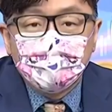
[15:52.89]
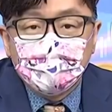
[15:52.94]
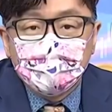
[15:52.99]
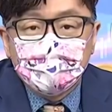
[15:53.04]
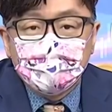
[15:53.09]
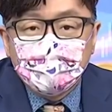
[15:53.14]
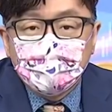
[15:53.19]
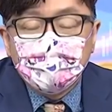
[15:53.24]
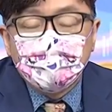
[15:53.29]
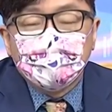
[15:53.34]
觉得
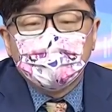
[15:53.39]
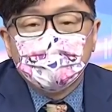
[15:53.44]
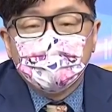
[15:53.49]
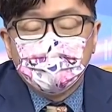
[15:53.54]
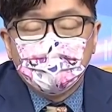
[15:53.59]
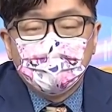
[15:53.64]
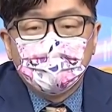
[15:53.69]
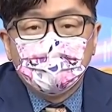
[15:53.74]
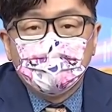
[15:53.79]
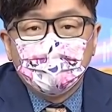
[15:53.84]
今年
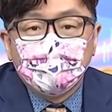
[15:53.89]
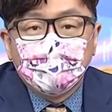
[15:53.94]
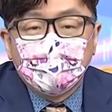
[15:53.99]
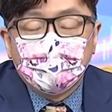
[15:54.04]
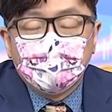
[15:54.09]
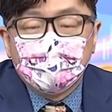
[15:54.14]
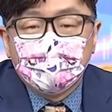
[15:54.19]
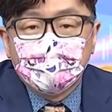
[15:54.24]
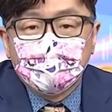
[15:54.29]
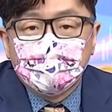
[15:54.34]
很多股
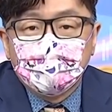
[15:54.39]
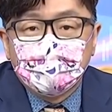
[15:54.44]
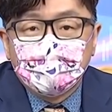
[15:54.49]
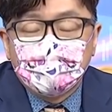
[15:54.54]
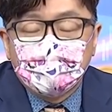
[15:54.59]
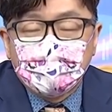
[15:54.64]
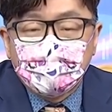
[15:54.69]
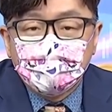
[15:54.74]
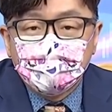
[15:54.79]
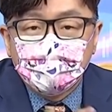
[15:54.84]
票，
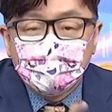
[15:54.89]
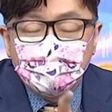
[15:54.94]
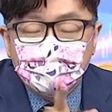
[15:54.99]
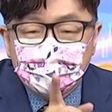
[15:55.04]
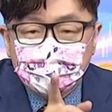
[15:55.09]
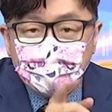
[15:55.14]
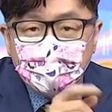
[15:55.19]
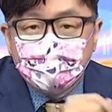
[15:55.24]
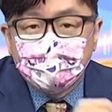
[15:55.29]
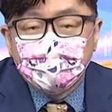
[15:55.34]
干脆用
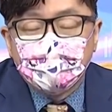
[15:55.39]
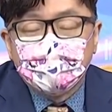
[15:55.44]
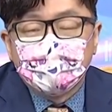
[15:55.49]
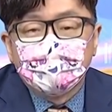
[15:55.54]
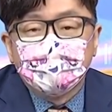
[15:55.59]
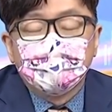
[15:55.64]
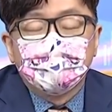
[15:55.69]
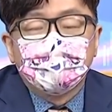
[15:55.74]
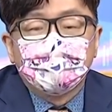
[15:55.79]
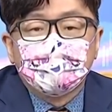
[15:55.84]
加码
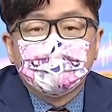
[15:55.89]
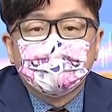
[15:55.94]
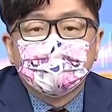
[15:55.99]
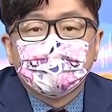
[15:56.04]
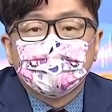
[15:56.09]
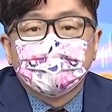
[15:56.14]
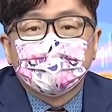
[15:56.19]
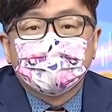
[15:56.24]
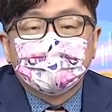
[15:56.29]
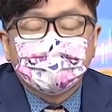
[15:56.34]
的，
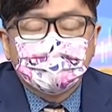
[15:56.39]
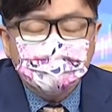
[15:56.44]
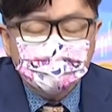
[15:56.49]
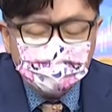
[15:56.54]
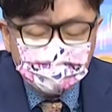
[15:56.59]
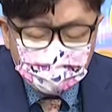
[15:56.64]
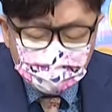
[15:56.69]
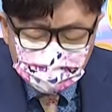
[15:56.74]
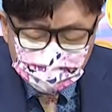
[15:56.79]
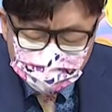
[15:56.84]

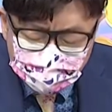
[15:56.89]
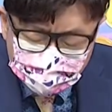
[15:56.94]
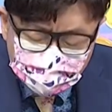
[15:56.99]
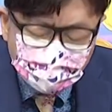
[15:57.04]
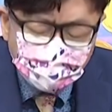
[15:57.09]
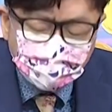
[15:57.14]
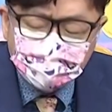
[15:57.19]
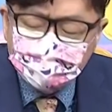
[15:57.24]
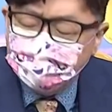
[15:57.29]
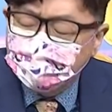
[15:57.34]

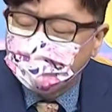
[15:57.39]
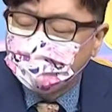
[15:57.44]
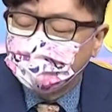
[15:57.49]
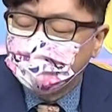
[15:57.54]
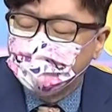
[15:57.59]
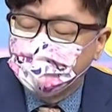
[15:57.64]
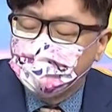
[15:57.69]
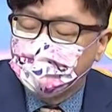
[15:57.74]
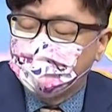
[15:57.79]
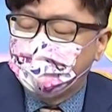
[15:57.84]
真的啦，
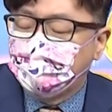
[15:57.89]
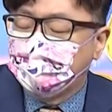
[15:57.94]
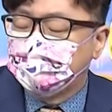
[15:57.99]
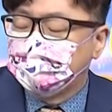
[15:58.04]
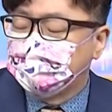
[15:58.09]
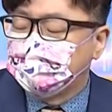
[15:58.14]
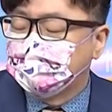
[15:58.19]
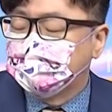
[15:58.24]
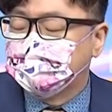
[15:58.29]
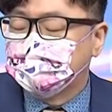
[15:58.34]
我不骗你。